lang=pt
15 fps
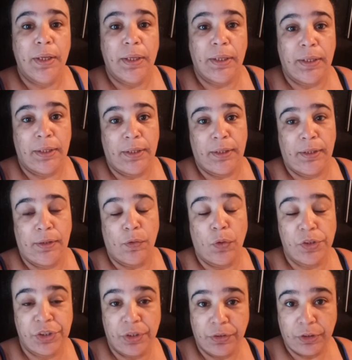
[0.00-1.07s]
E
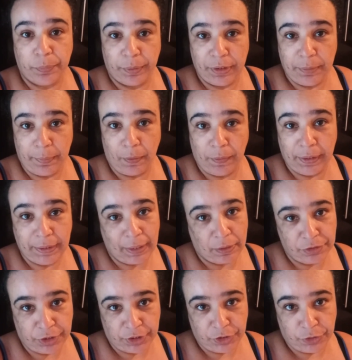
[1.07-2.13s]
hoje não deu pra limpar o
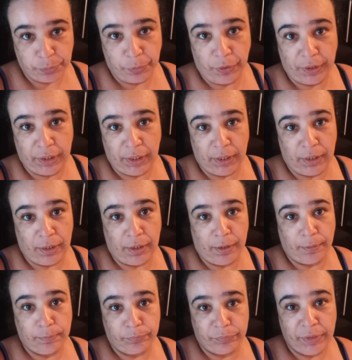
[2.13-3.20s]
quintal, gente,
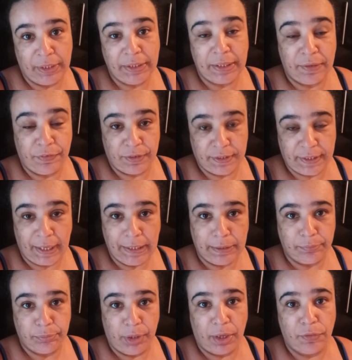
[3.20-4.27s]
porque ele teve que
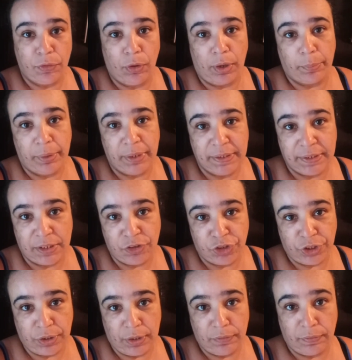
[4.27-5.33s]
sair. Ele falou que amanhã
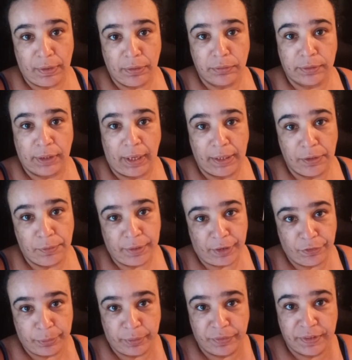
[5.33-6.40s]
cedinho ele volta, aí eu
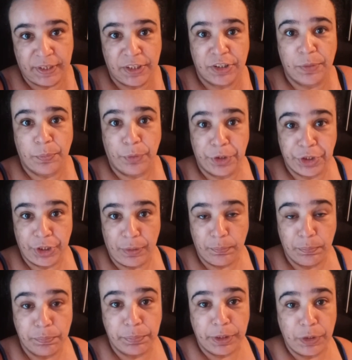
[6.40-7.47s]
gravo pra vocês depois de
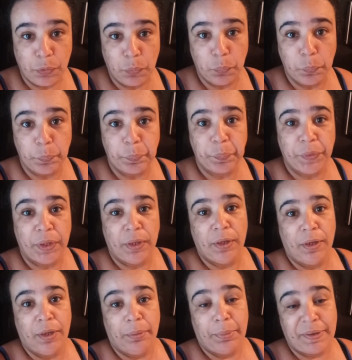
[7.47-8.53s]
limpinho.
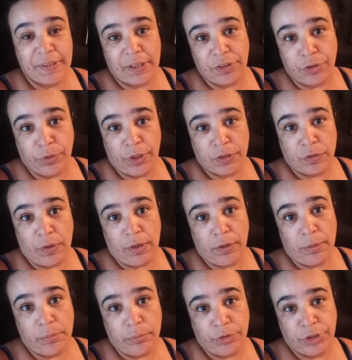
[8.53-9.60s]
Marcela chegou da escola,
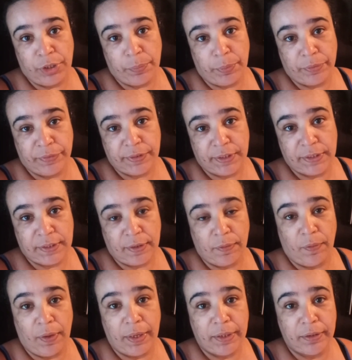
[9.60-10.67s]
como mostrei pra vocês
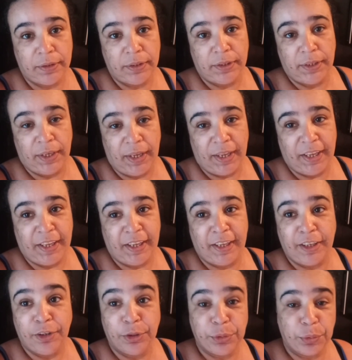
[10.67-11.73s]
agora.
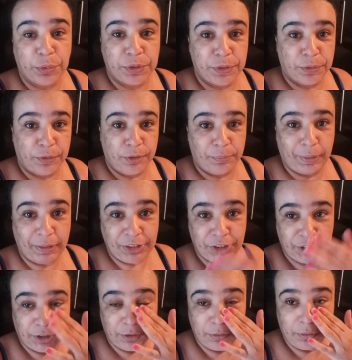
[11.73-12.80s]
É, eu já tô com o seu olho
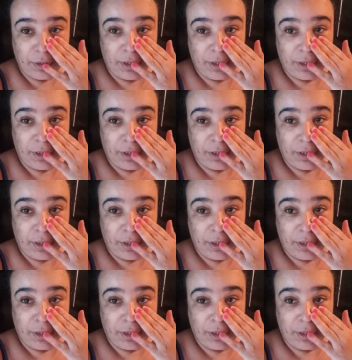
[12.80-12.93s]
batido,